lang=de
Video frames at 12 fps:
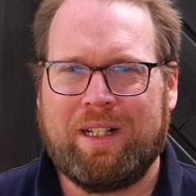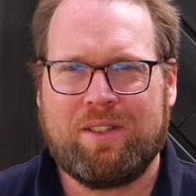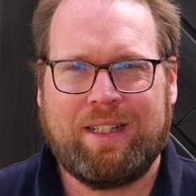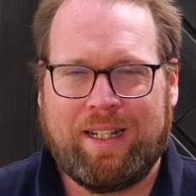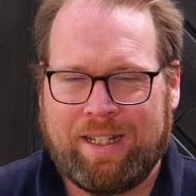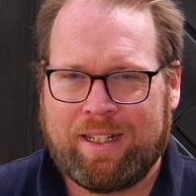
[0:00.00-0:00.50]
Also
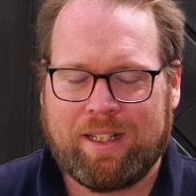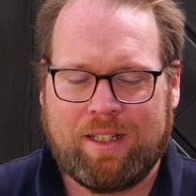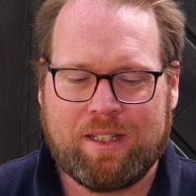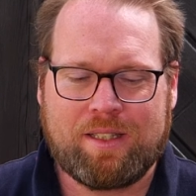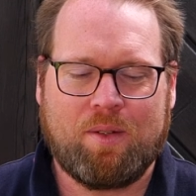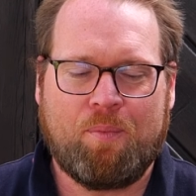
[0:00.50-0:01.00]
der Lenker
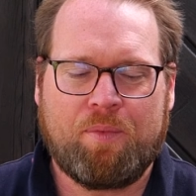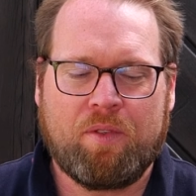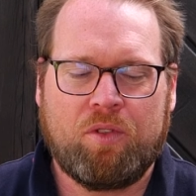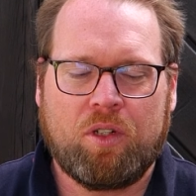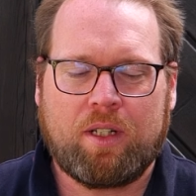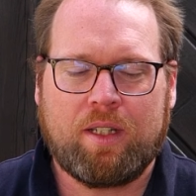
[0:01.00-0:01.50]
ist
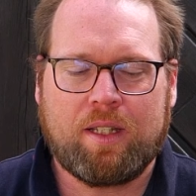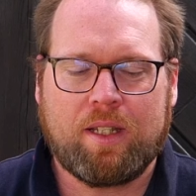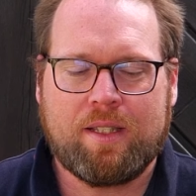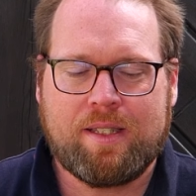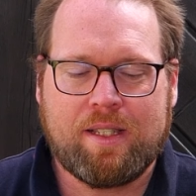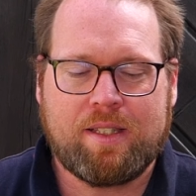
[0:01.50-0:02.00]
wirklich
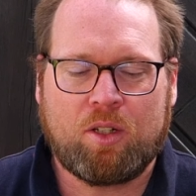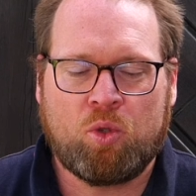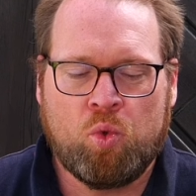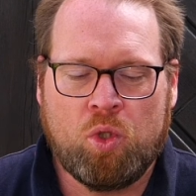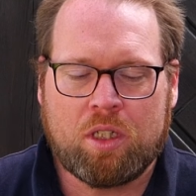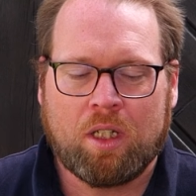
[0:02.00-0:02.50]
sehr, sehr
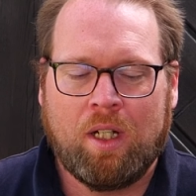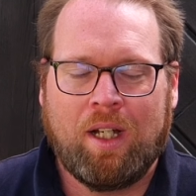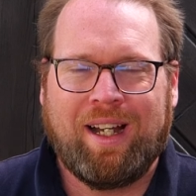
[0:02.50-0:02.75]
gut,